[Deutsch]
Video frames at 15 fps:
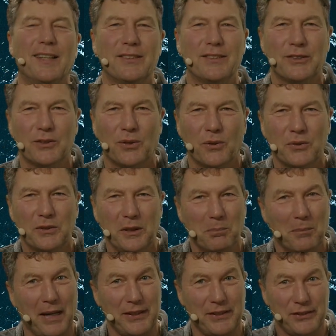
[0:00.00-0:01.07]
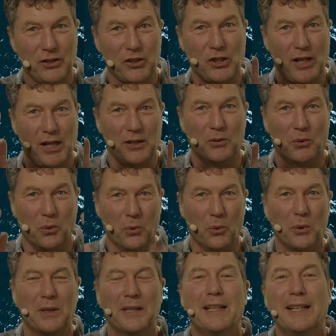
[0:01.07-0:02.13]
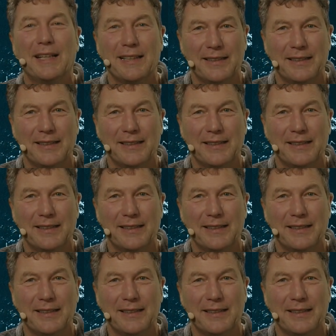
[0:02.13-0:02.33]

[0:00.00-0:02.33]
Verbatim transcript: der Saison die Meisterschale hoch?